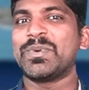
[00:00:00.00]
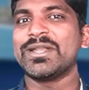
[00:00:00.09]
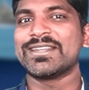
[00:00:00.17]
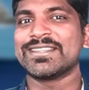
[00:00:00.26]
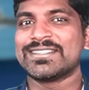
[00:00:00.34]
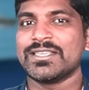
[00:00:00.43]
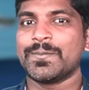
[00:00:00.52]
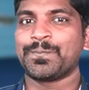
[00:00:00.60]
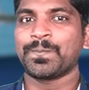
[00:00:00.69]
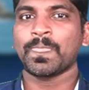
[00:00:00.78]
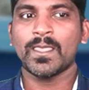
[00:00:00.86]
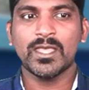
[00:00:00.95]
எப்படி இருந்துச்சு
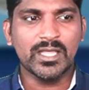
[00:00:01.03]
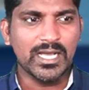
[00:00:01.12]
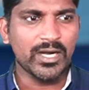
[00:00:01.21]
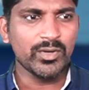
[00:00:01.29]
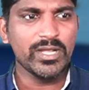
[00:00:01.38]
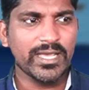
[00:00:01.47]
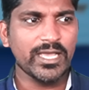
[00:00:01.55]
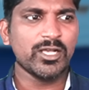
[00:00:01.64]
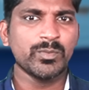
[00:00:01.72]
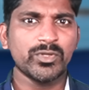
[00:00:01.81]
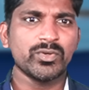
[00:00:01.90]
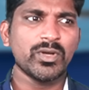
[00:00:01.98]
இந்த காணொலியை
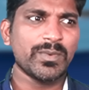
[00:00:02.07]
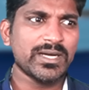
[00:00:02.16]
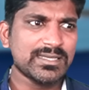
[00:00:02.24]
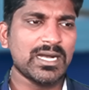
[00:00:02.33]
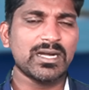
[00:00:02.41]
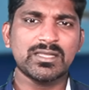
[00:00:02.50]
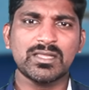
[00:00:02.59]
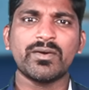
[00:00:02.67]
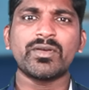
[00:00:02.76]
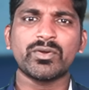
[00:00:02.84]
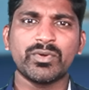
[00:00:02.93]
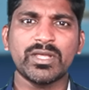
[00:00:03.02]
கேட்கும்போது உங்கள் மனசில் அடுத்ததாக
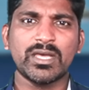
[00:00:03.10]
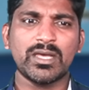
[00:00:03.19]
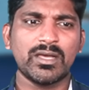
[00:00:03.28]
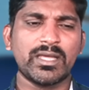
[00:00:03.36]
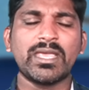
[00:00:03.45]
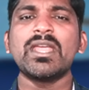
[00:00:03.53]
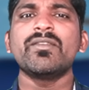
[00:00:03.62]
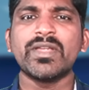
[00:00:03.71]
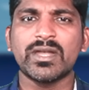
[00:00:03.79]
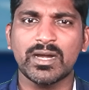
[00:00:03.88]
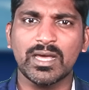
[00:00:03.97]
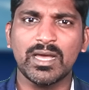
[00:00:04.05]
வரக்கூடிய கேள்வி
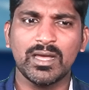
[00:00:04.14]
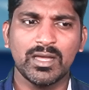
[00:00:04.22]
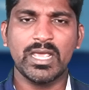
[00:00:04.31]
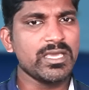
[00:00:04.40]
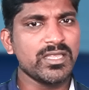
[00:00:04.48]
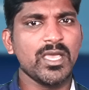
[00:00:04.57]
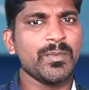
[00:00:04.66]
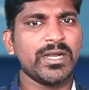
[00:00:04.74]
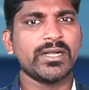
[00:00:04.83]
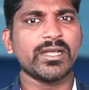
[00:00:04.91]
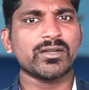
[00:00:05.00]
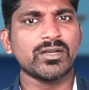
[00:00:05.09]
என்னென்னா ஏன் இதே மாதிரி
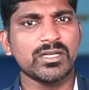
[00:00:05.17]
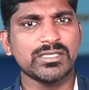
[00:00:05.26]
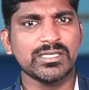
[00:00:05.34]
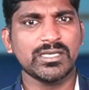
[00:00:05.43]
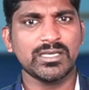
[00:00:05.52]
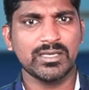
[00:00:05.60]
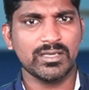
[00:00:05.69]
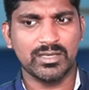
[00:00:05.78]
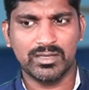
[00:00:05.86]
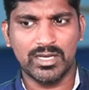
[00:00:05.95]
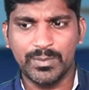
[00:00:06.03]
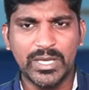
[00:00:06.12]
டெக்னாலஜி
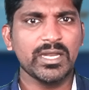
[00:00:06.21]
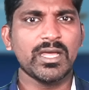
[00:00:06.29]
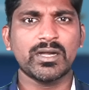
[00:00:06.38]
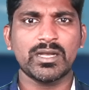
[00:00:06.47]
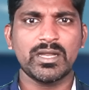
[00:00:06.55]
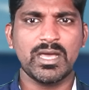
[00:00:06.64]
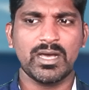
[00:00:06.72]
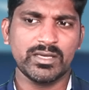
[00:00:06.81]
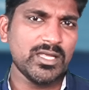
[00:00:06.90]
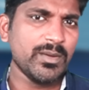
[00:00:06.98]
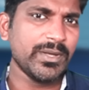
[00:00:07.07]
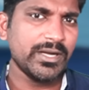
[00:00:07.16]
அமெரிக்காட்ட இல்லையா
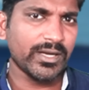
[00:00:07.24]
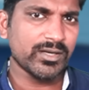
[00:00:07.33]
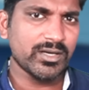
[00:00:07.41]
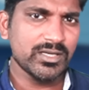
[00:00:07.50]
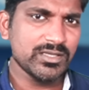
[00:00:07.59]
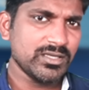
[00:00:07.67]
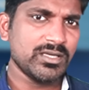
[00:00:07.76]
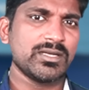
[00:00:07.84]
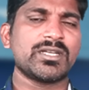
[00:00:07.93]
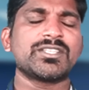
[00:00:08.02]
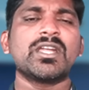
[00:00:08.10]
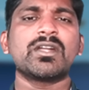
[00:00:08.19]
இதே மாதிரி டெக்னாலஜி
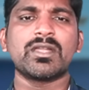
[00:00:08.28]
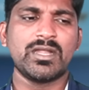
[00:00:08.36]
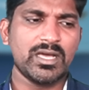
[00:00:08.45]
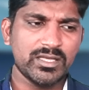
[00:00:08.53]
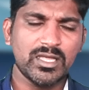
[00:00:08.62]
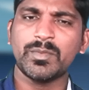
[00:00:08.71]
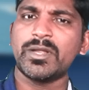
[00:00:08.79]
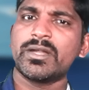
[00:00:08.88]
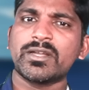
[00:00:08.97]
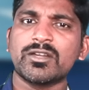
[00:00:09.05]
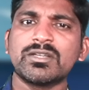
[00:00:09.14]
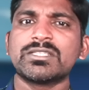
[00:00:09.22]
ரஷ்யாட்ட இல்லையா இதே மாதிரி
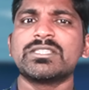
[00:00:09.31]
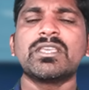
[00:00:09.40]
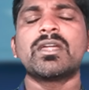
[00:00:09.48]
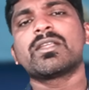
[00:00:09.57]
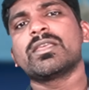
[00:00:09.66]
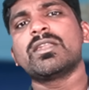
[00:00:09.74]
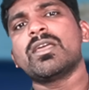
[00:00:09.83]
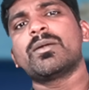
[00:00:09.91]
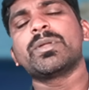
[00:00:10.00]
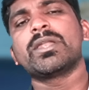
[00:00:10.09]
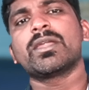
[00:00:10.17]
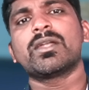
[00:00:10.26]
டெக்னாலஜி இந்தியாட்ட இல்லையா
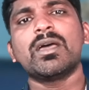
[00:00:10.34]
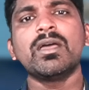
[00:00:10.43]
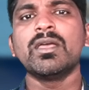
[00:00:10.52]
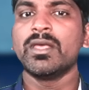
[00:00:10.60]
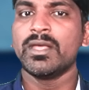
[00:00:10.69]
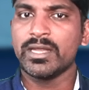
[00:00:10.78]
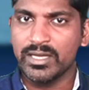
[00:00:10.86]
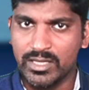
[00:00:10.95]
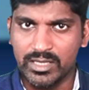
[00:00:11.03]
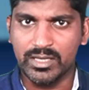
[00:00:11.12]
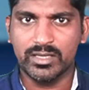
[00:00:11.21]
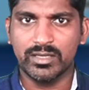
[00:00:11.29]
அப்படின்னு கேட்டால்
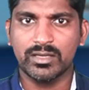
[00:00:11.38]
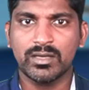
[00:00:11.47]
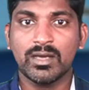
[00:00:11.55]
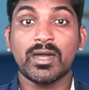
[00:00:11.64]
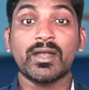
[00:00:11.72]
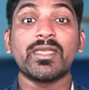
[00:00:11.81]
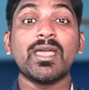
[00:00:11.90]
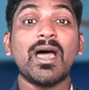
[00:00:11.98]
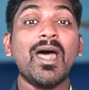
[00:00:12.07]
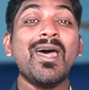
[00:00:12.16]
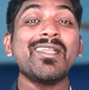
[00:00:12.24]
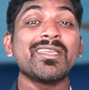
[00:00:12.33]
இருக்குது ஆனால்
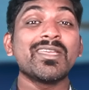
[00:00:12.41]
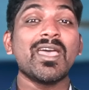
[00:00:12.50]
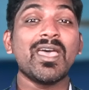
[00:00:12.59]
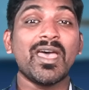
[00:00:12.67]
யார் இங்கே